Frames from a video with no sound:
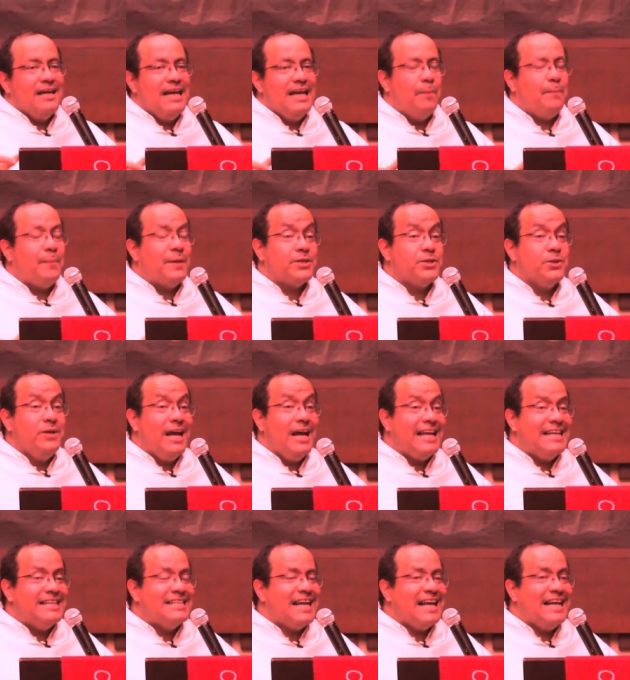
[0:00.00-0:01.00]
la persona que
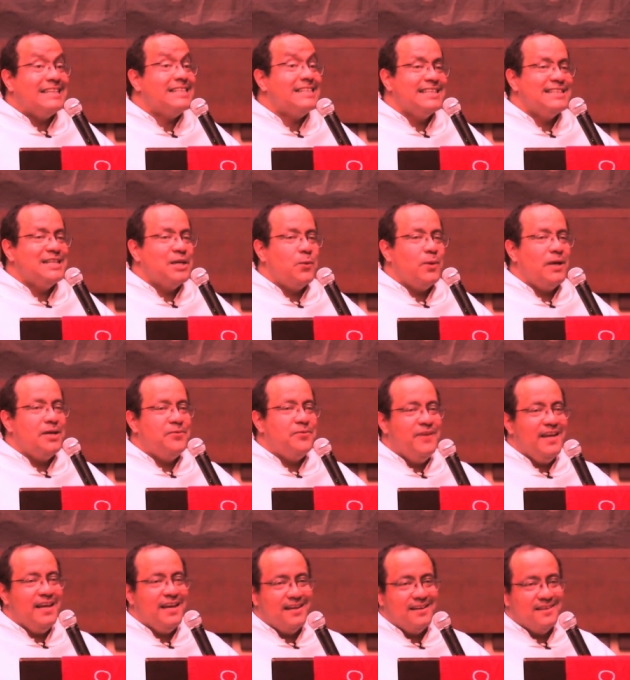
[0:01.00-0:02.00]
es casta se
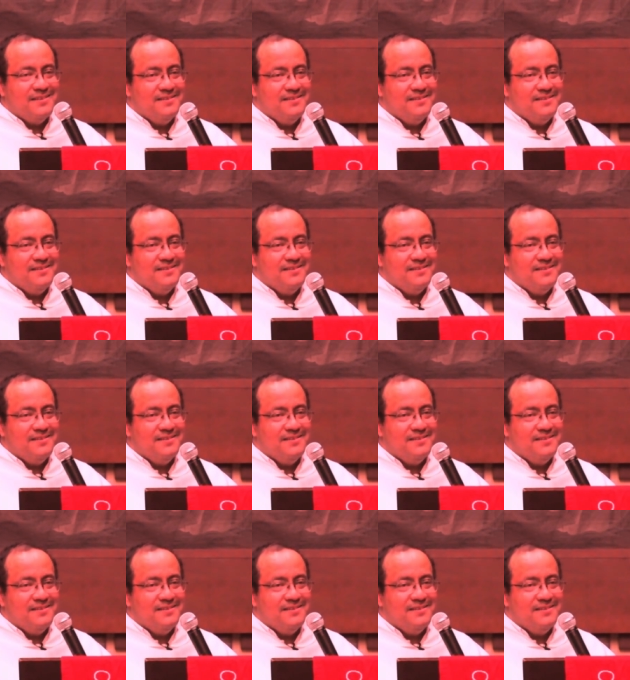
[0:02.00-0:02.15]
cualifica.